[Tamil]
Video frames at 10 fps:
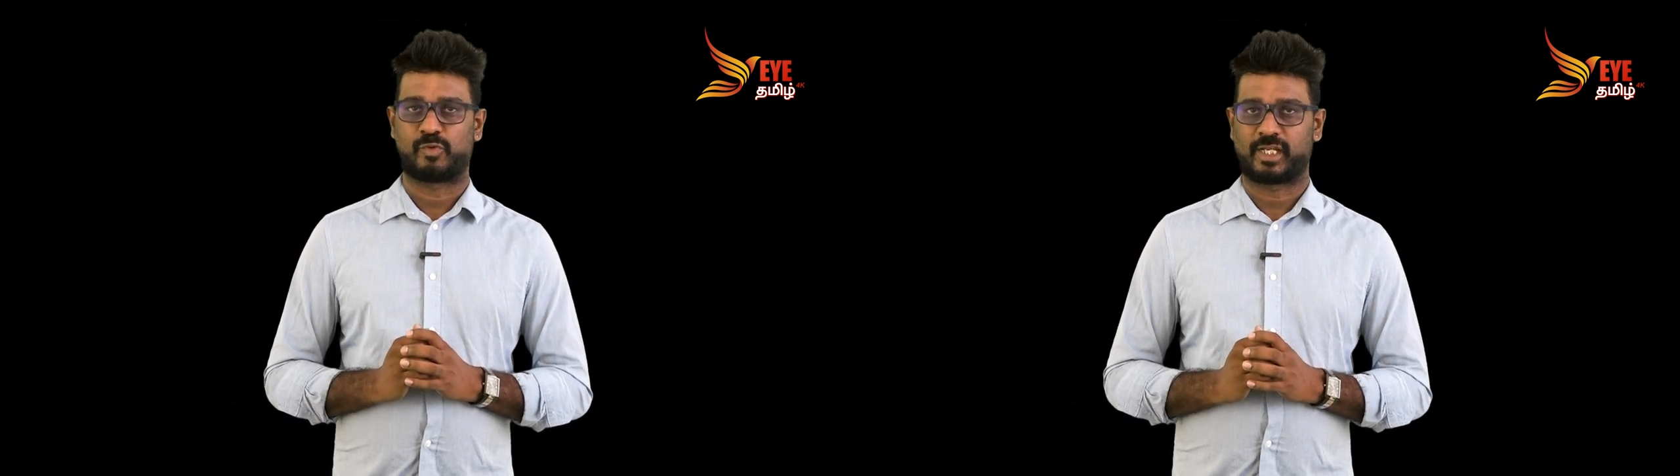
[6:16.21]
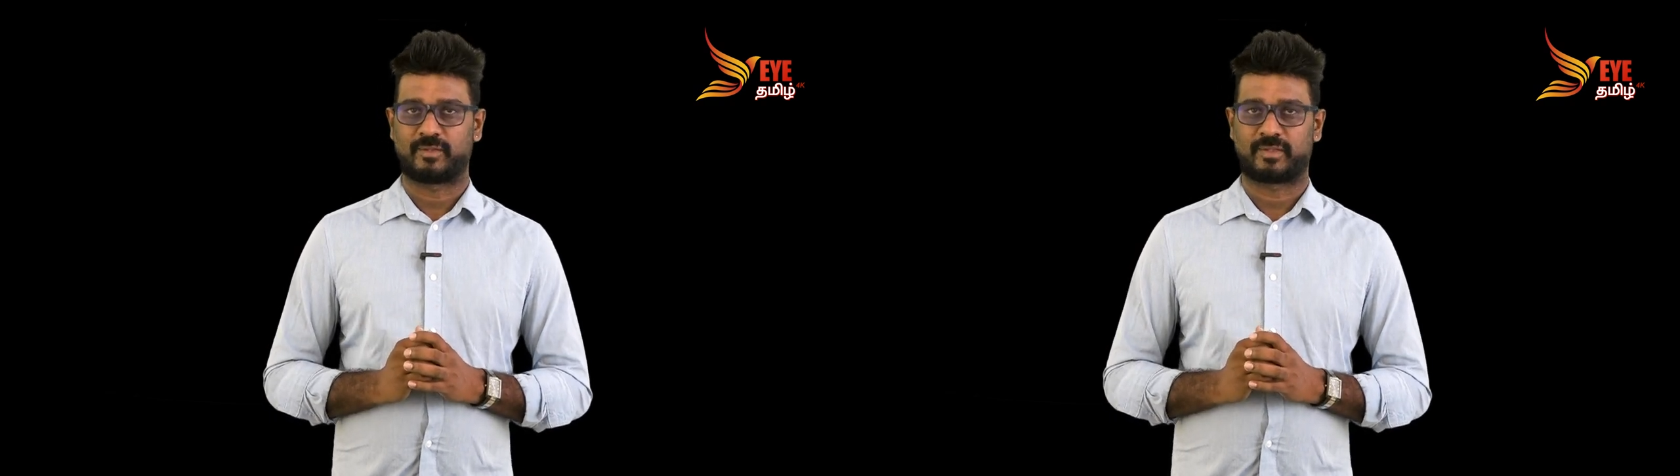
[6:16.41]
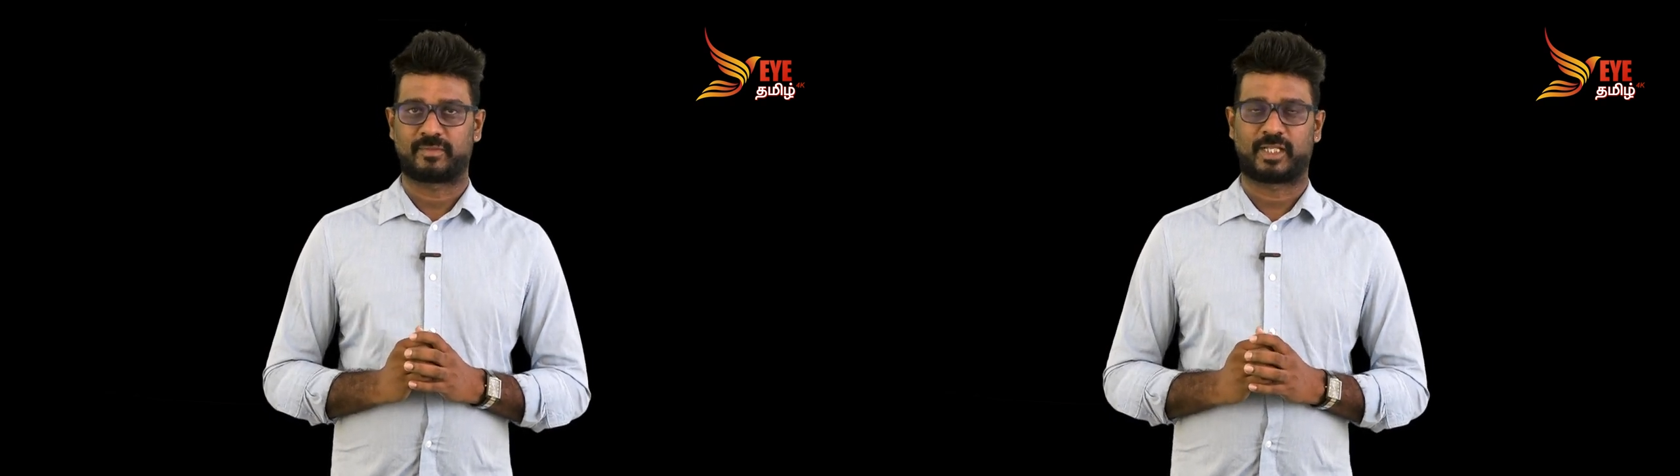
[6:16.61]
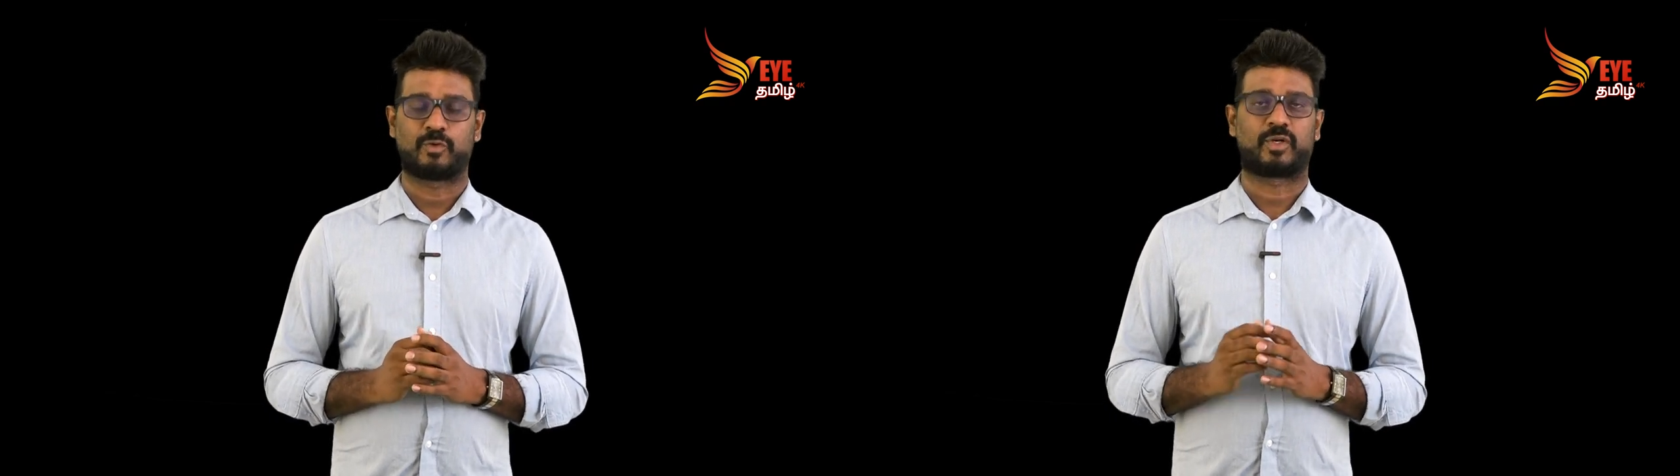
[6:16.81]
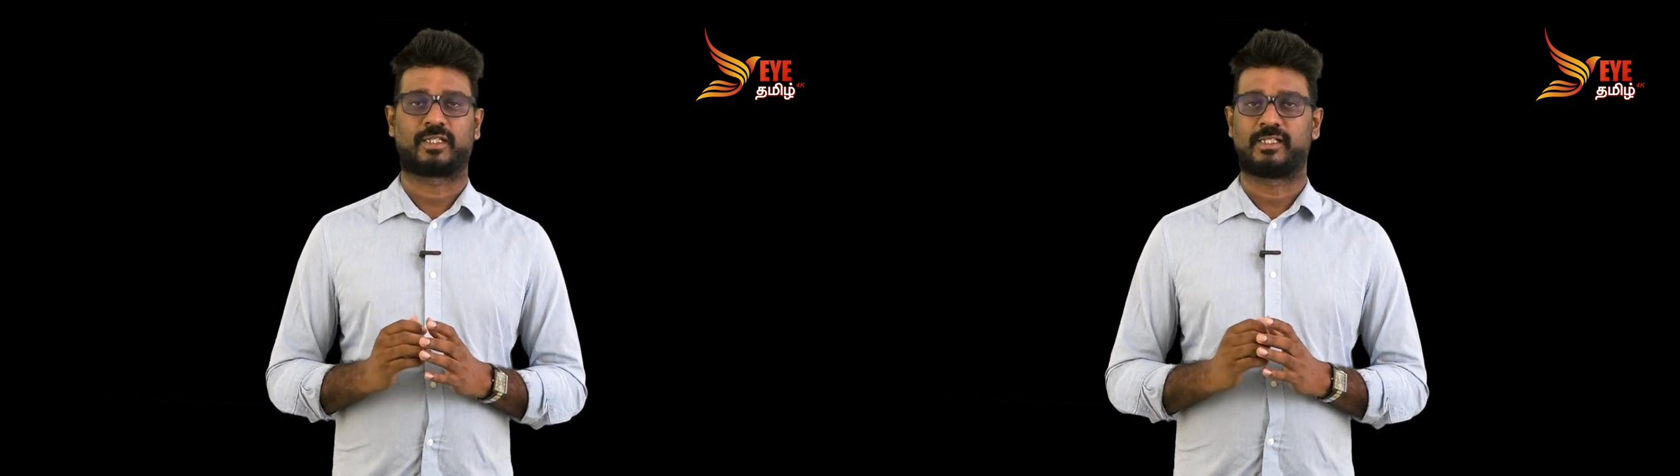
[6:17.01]
முடியும் என்பதை
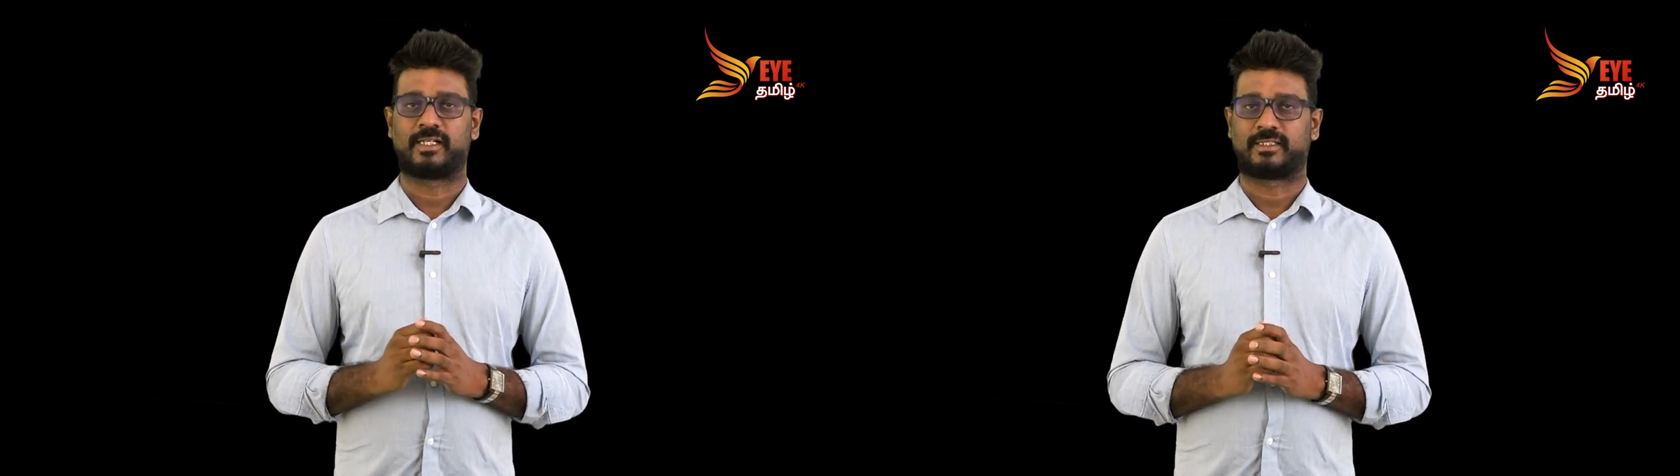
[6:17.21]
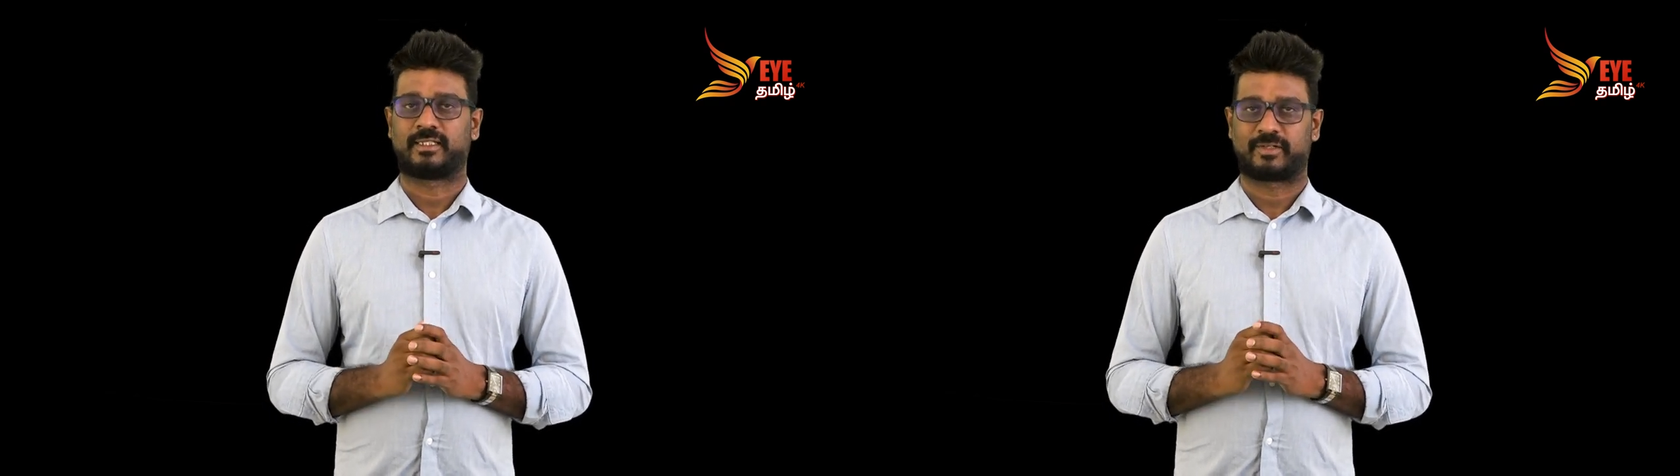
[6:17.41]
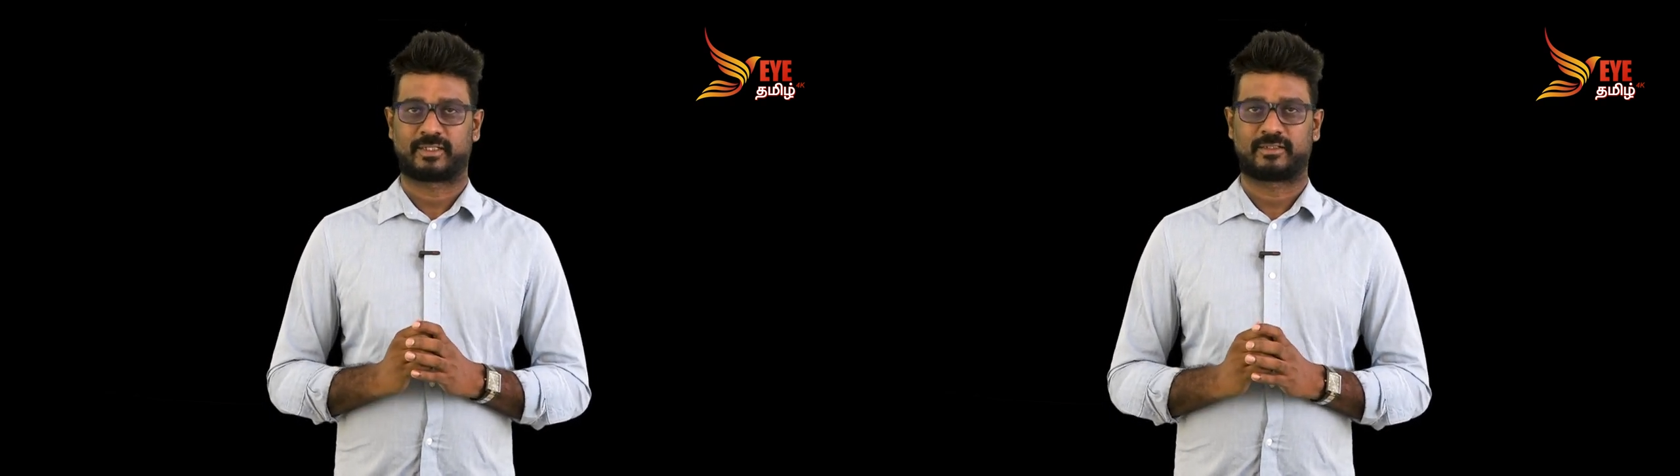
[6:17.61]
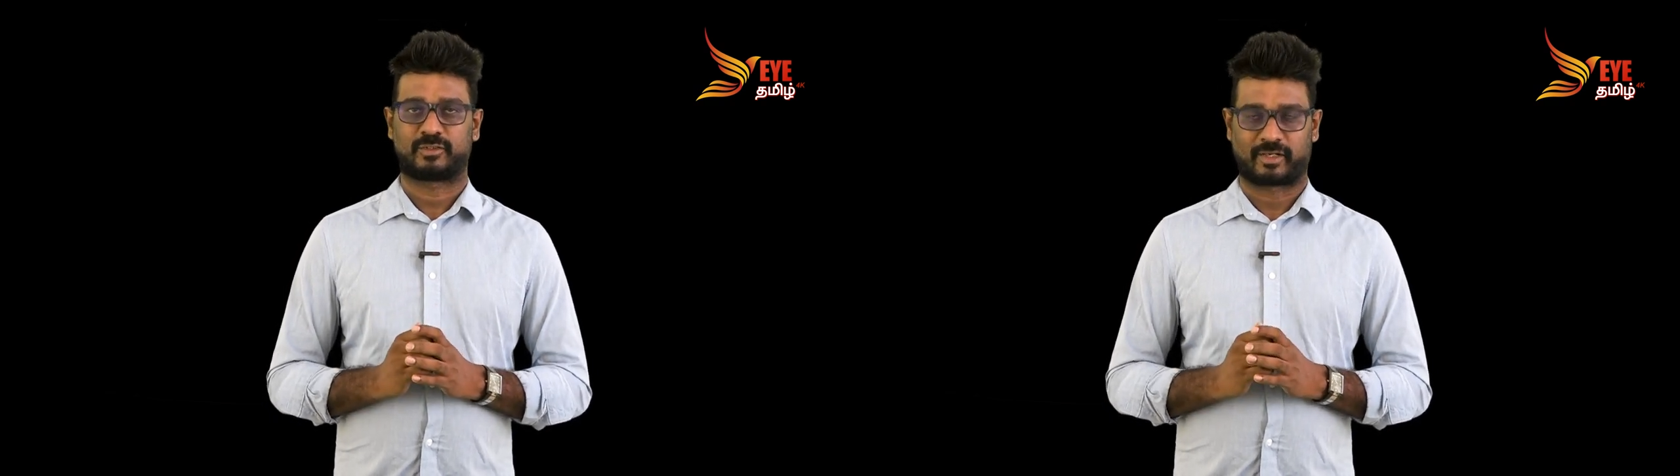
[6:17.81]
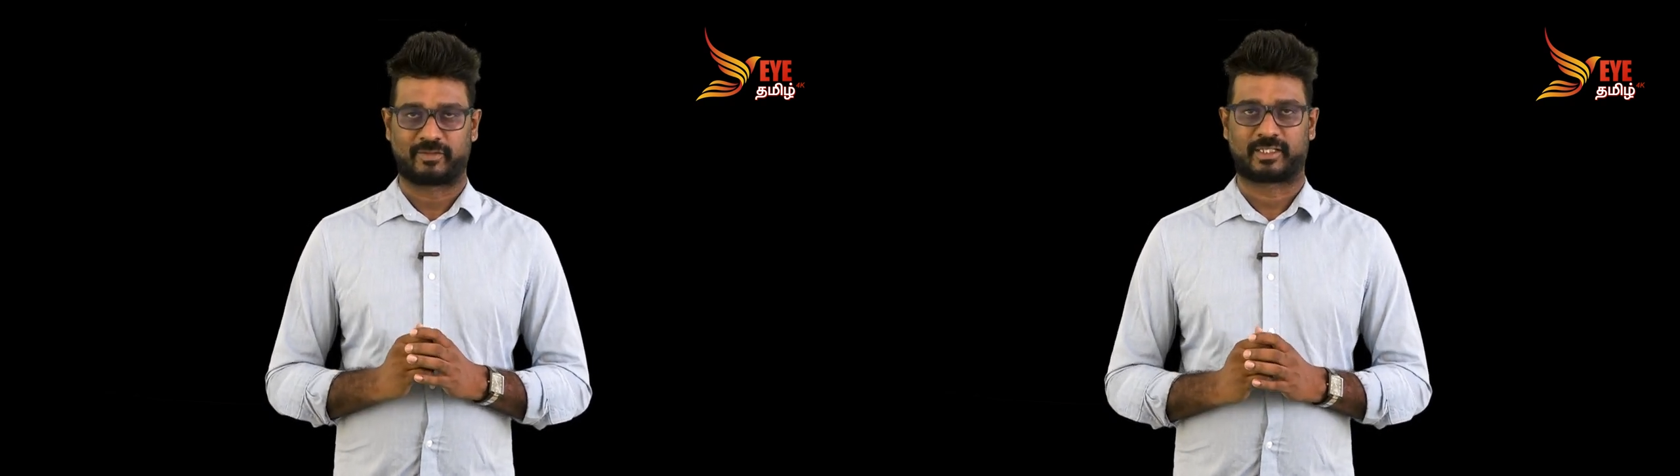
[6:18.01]
ஊடகங்களுக்கு அவர்
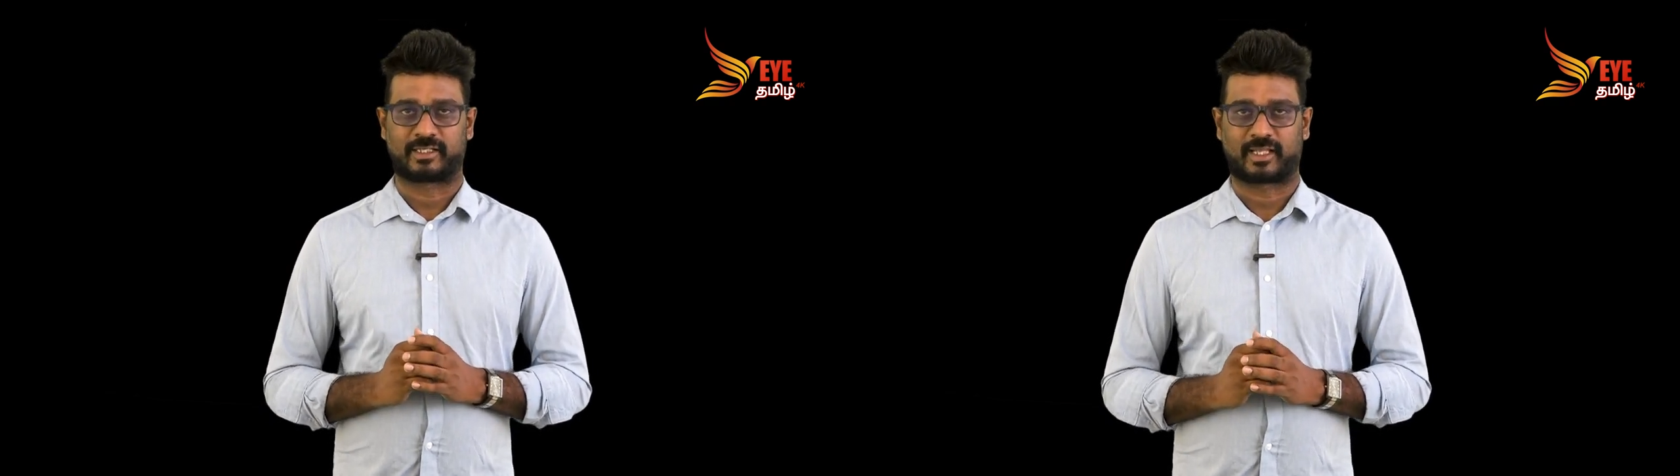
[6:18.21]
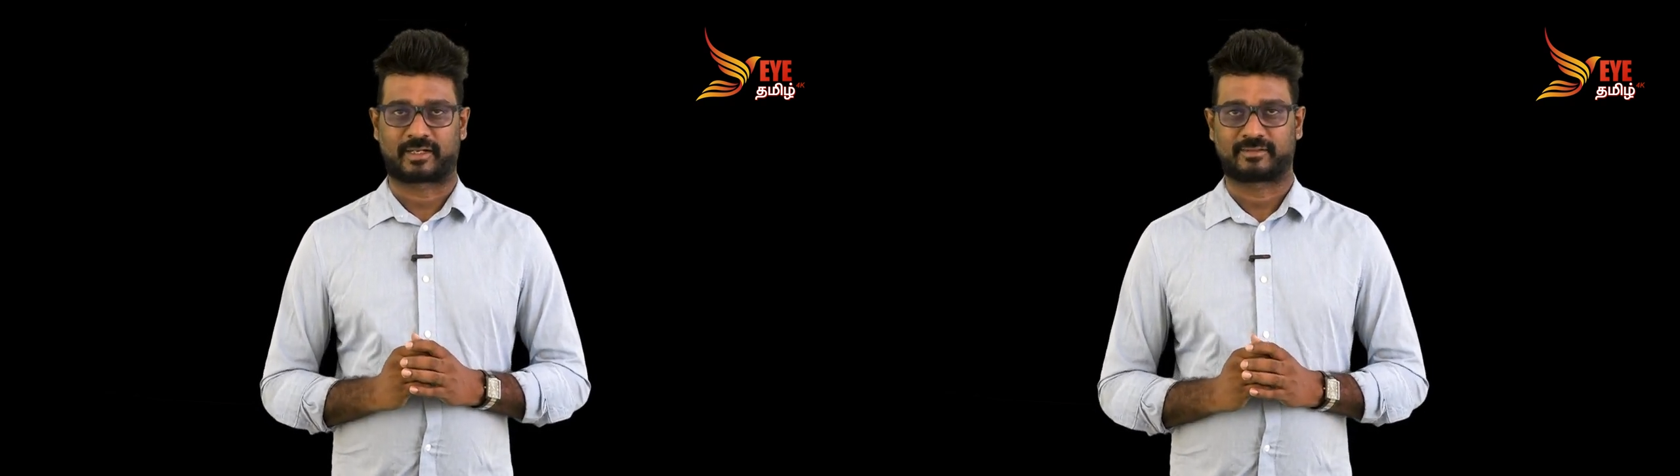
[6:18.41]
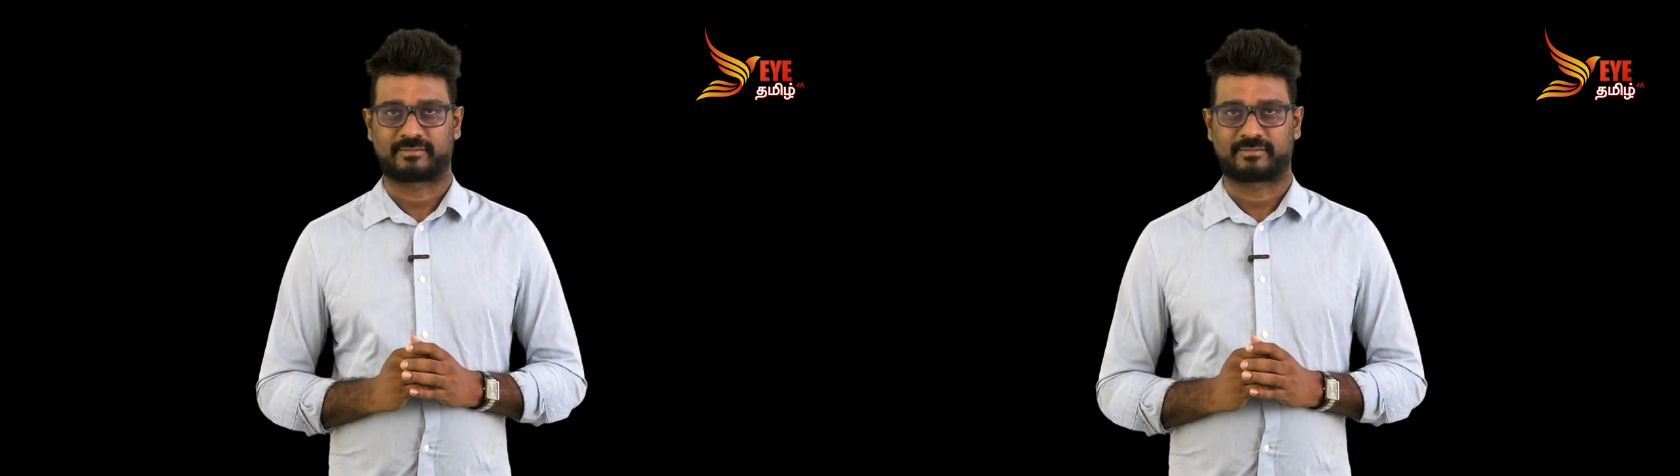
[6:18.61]
தெரிவித்திருந்தார்